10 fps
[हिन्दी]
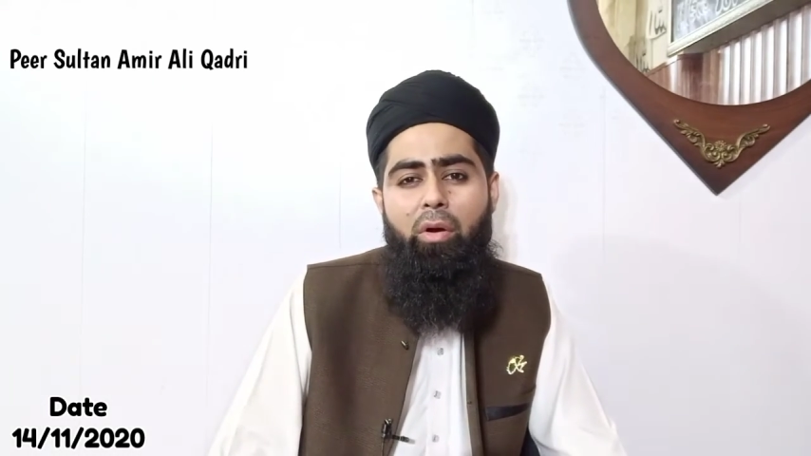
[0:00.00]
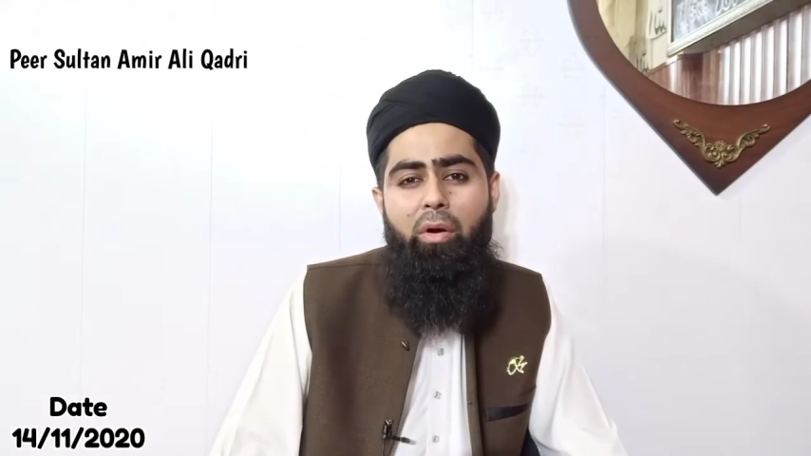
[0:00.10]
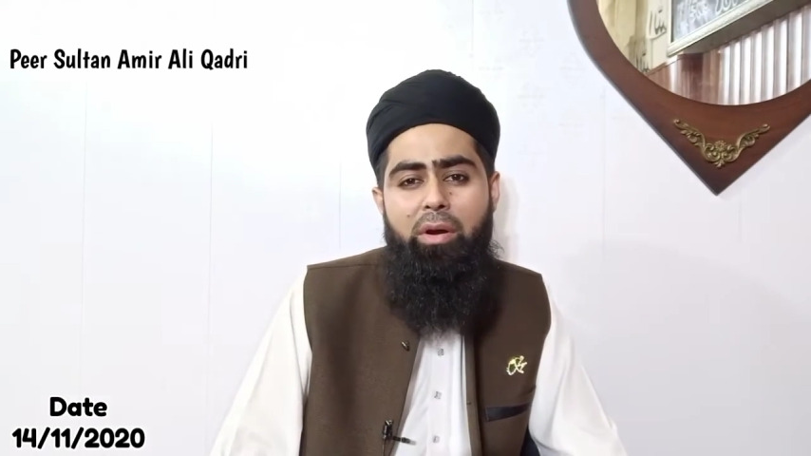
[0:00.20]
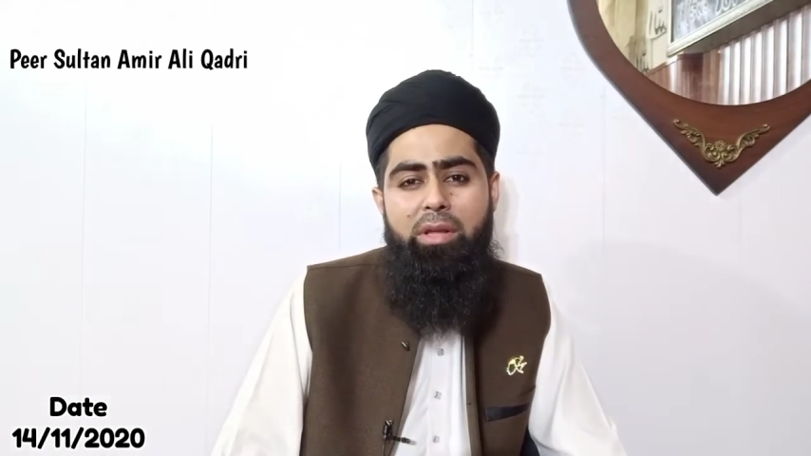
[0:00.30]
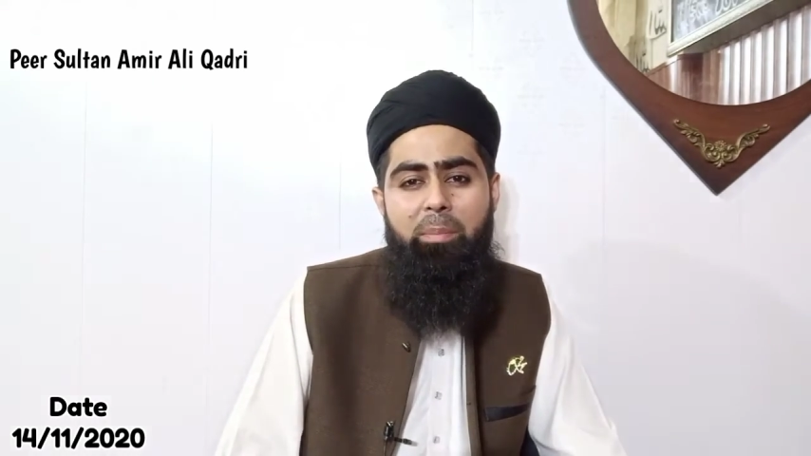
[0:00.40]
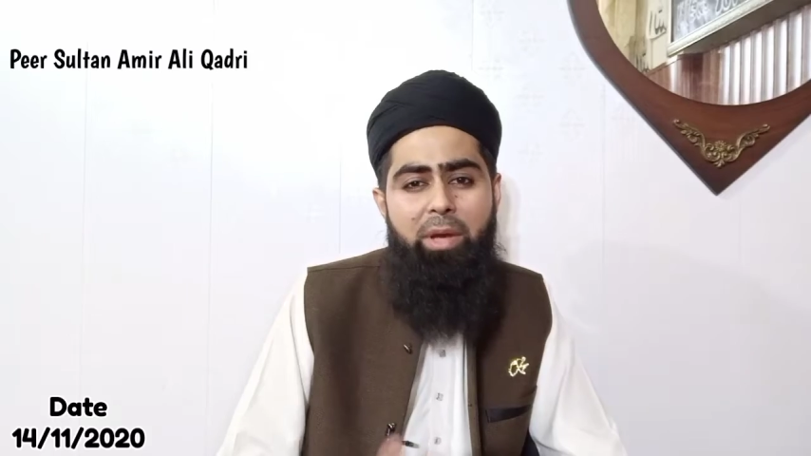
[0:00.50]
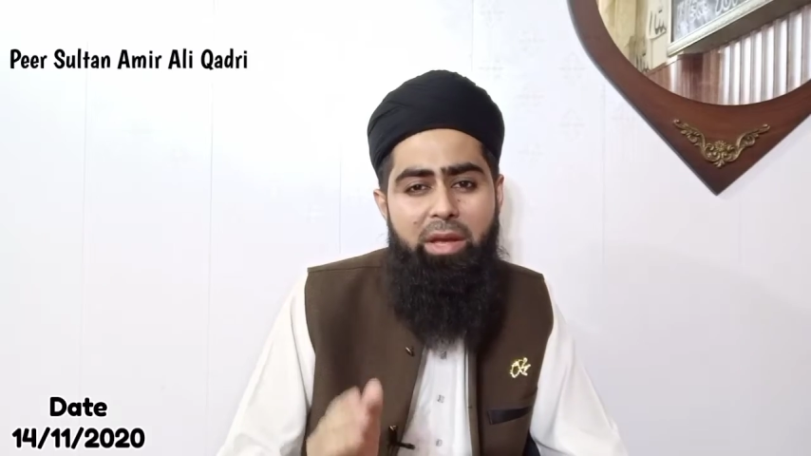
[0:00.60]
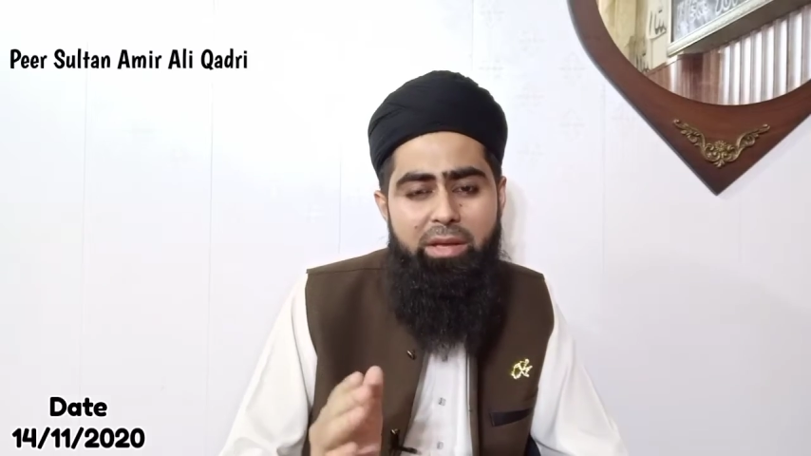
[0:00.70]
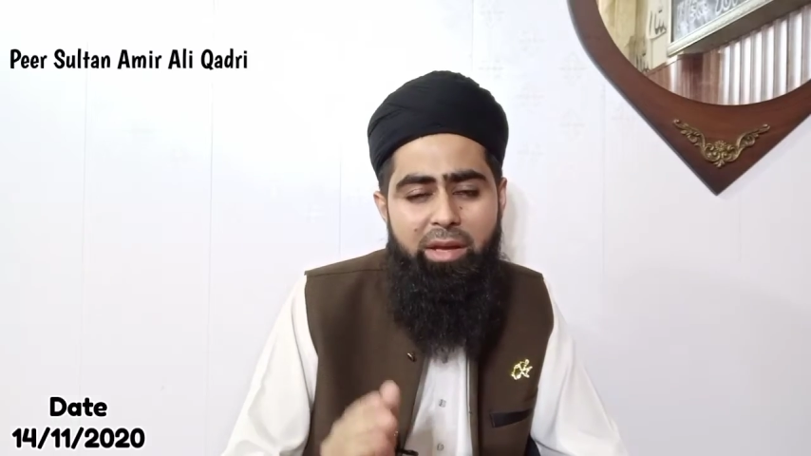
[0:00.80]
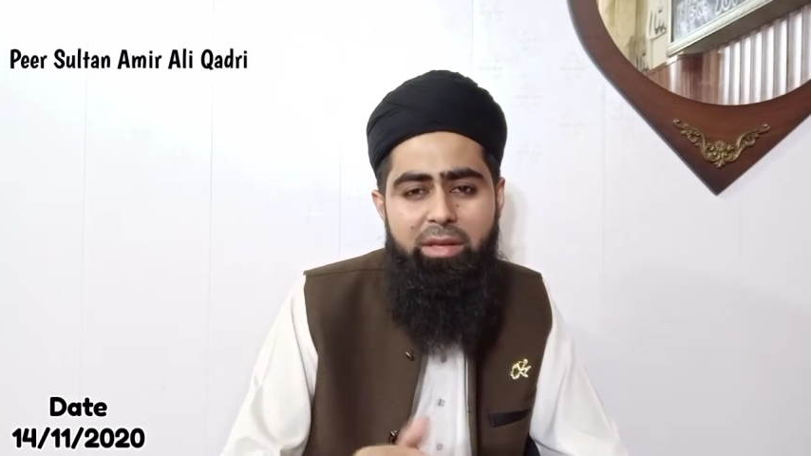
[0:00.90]
और ये
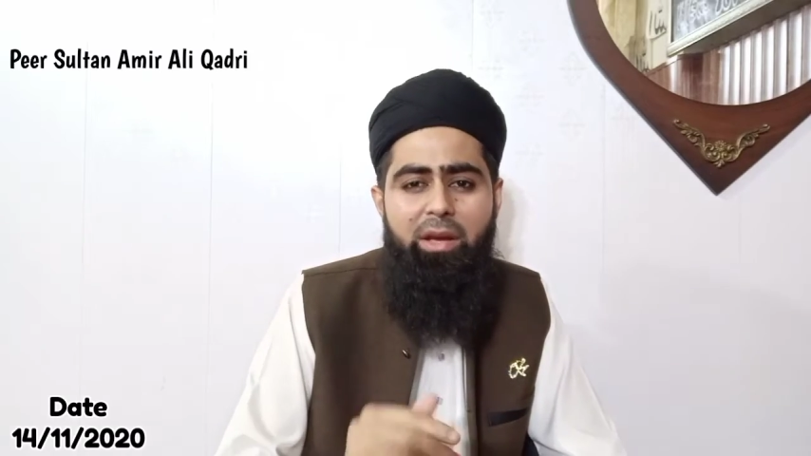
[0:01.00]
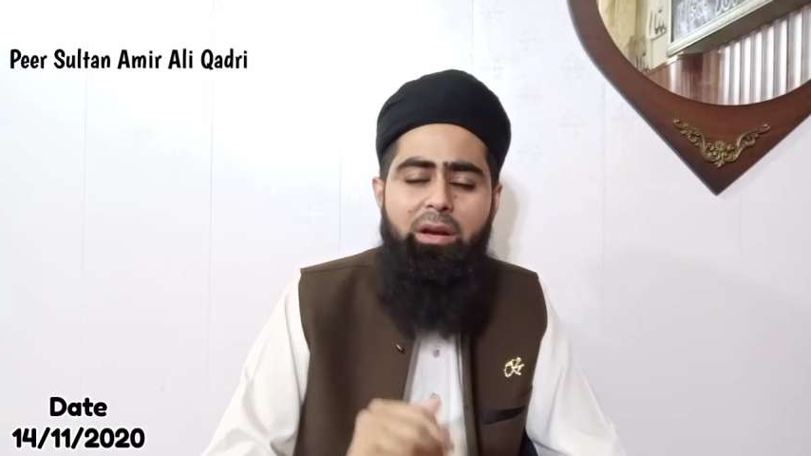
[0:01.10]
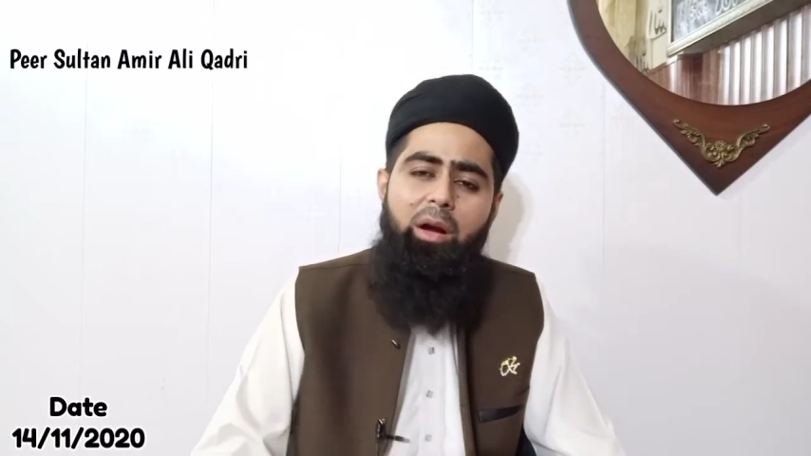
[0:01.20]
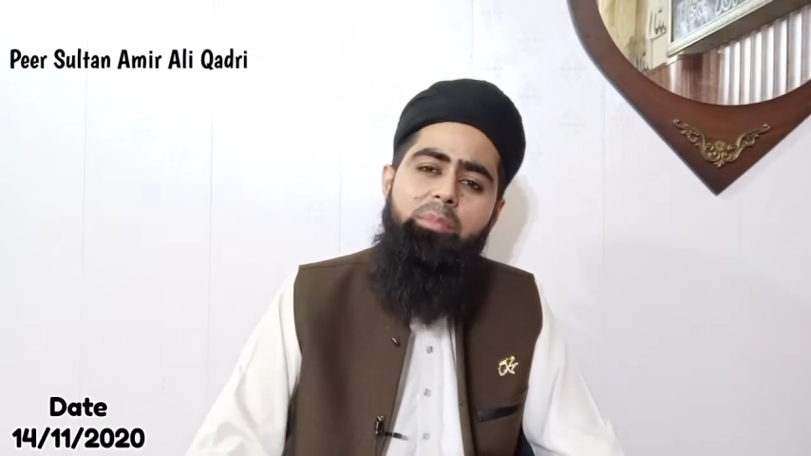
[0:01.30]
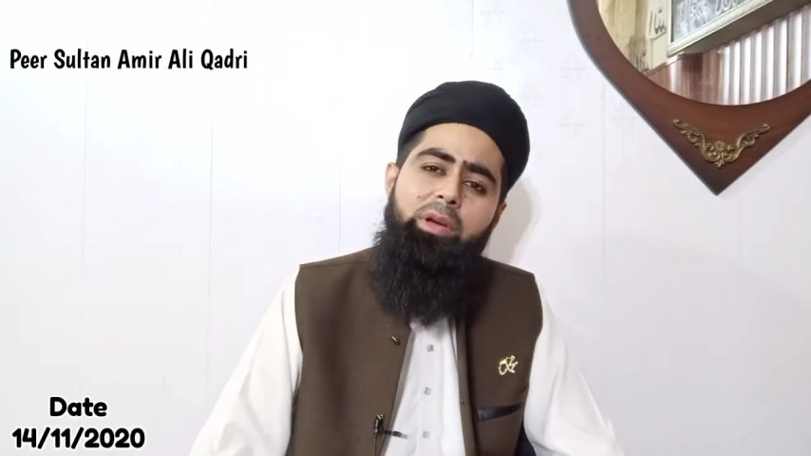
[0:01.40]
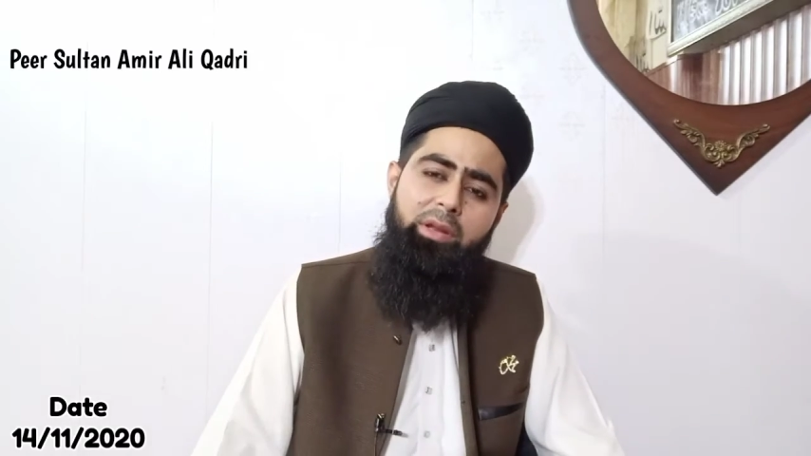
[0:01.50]
बेहयाई के काम